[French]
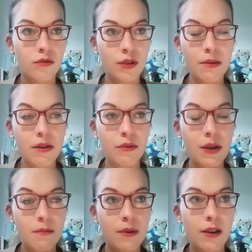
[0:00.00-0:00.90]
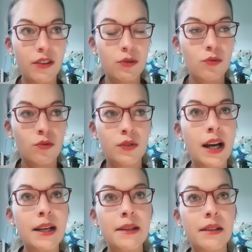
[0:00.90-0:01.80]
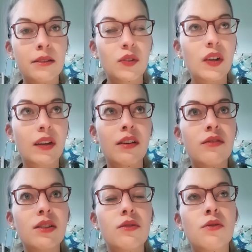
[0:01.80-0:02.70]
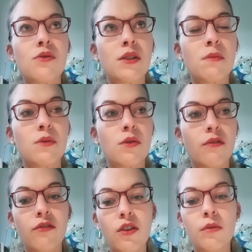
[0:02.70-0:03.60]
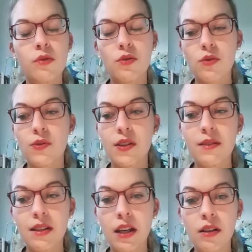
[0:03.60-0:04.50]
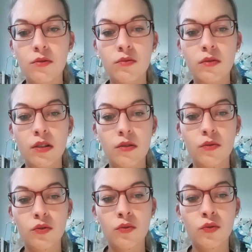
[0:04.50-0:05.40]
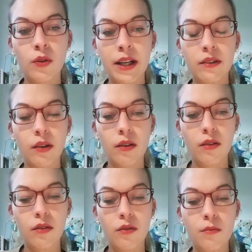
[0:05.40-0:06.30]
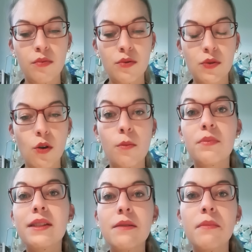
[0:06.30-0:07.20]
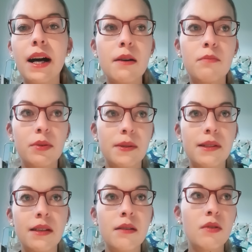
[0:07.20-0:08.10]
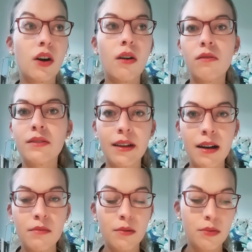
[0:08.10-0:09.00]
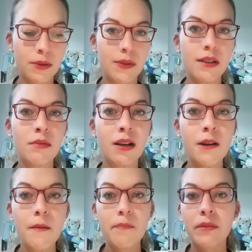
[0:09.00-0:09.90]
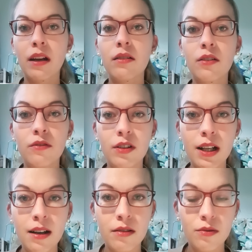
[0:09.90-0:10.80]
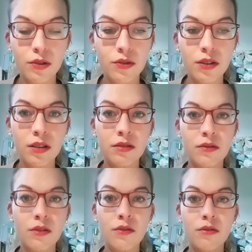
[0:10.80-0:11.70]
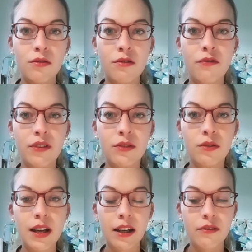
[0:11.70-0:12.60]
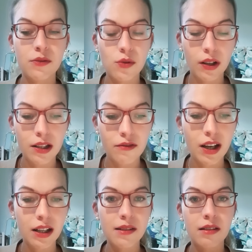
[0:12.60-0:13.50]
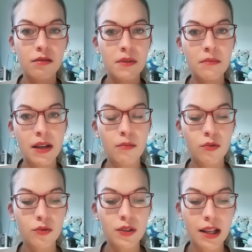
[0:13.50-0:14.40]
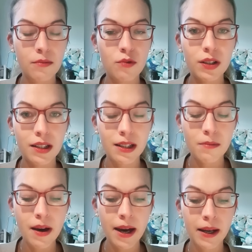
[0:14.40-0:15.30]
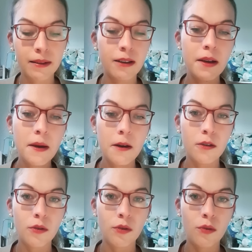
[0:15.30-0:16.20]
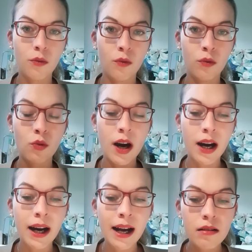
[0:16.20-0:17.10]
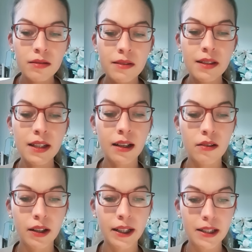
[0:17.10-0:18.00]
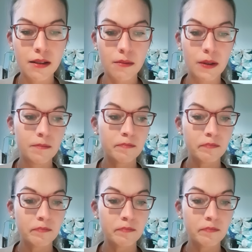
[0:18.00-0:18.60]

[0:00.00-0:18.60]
oui, bah oui, mais en fait, on, a allait très très vite dans une espèce de forme de société où on, doit être le plus optimal possible, rentable possible. Alors que voilà, l'automne, le, fait d'arriver sur l'hiver, c'est quand même, il y a beaucoup d'animaux qui hibernent. on, doit ralentir le rythme.